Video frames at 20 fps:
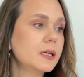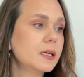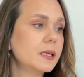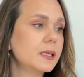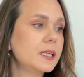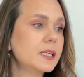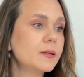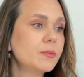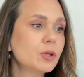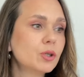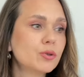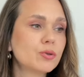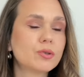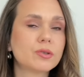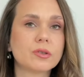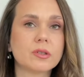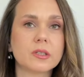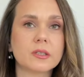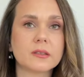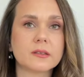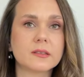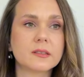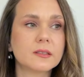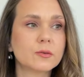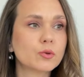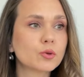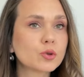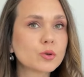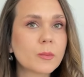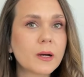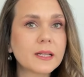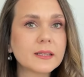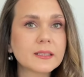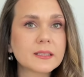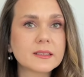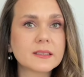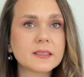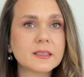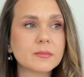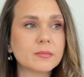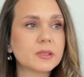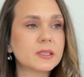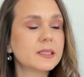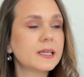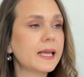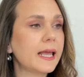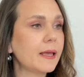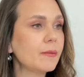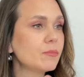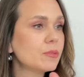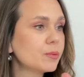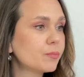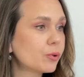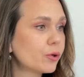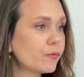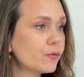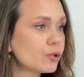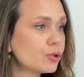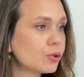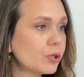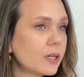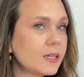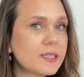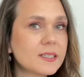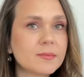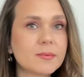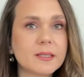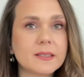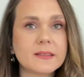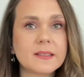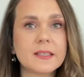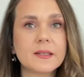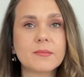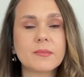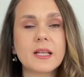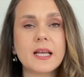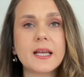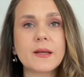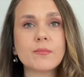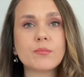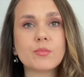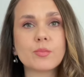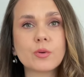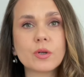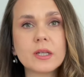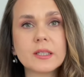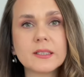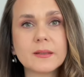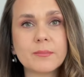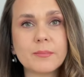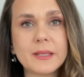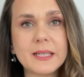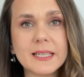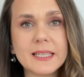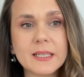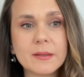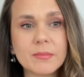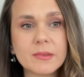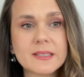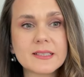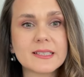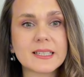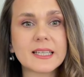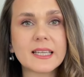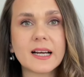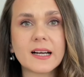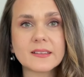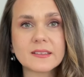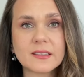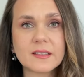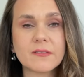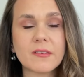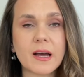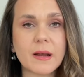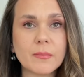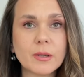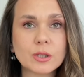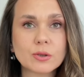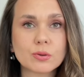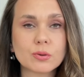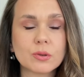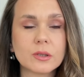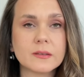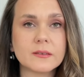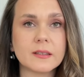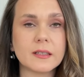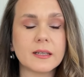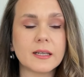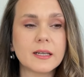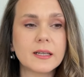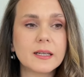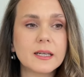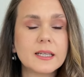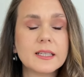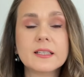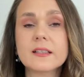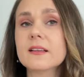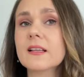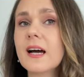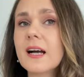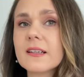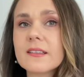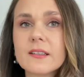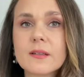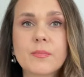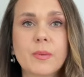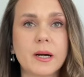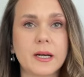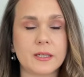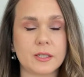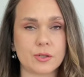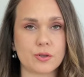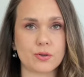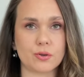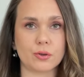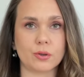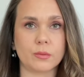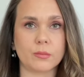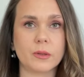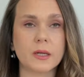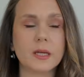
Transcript: 20 küsür yıldır uzmanlıklarımı hem profesyonel hizmetlerimle hem burada bilgimin zekatını vermek suretiyle yıllardır paylaşıyorum.